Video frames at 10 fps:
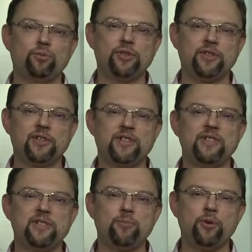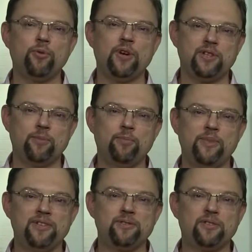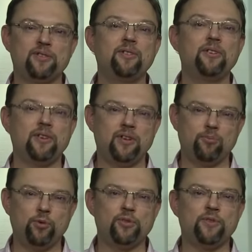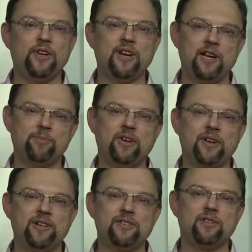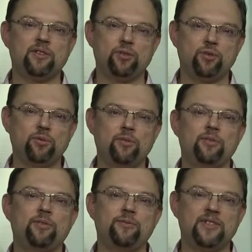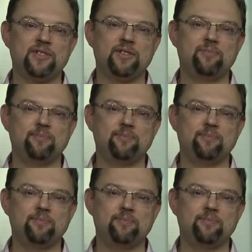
уже где-то к сентябрю, октябрю месяца и будет великолепно храниться до весны.